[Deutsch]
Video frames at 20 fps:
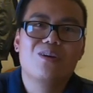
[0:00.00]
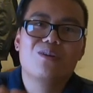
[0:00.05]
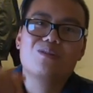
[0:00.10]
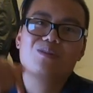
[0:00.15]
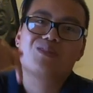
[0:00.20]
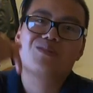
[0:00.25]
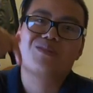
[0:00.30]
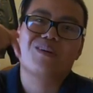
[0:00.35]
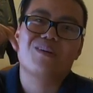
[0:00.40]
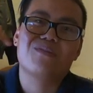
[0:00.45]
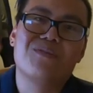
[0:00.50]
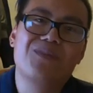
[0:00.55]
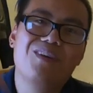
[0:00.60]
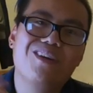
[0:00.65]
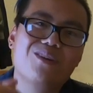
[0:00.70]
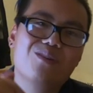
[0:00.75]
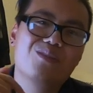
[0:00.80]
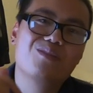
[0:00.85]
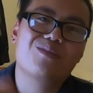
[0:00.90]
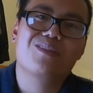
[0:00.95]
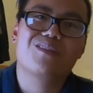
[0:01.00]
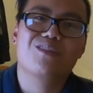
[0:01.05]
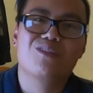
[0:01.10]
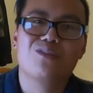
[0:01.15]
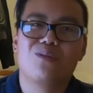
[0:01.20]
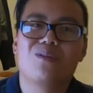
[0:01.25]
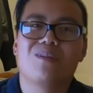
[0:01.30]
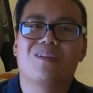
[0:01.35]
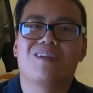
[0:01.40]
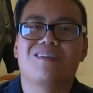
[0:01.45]
Und zwar 24
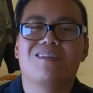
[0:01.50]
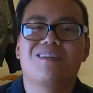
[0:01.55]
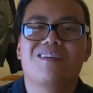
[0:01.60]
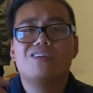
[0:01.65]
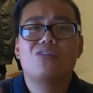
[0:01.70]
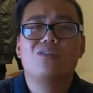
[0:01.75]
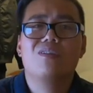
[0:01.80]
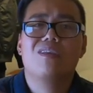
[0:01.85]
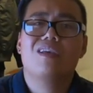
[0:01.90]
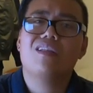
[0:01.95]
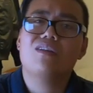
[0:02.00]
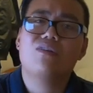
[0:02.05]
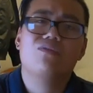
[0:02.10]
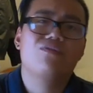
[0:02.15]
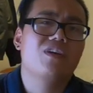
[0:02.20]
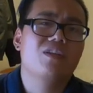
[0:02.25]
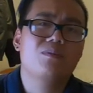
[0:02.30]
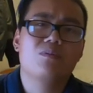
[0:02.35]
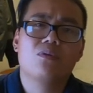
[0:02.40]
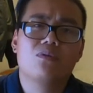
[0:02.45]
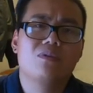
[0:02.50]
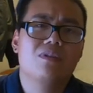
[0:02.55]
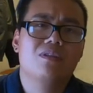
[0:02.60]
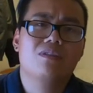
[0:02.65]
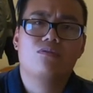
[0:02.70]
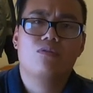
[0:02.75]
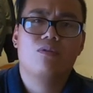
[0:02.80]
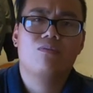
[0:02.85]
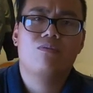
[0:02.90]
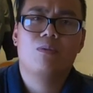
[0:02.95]
Stunden lang. Ihr könnt gerne auf Facebook und
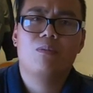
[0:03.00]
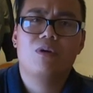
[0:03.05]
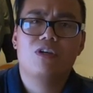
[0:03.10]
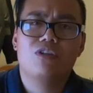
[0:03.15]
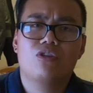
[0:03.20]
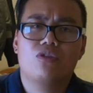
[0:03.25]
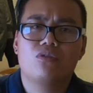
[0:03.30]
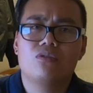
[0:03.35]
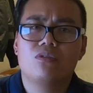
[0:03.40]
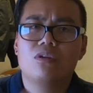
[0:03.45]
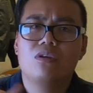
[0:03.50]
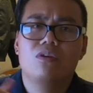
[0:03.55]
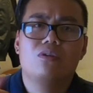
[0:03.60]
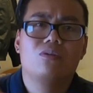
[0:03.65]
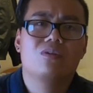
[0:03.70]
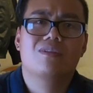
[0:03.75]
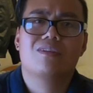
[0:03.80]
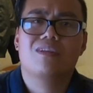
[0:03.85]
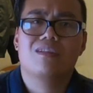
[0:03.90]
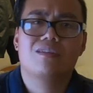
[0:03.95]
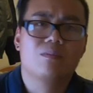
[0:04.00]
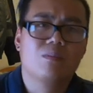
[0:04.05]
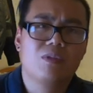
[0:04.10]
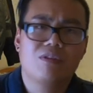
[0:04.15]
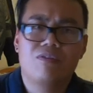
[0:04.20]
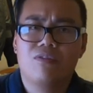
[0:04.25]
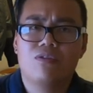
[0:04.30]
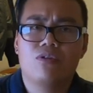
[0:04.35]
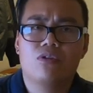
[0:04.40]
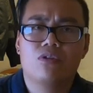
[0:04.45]
Instagram vorbeischauen und das Ganze
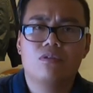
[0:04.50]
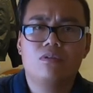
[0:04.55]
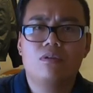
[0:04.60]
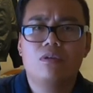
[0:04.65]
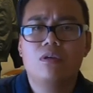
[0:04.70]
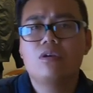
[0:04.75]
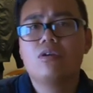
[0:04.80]
mitverfolgen.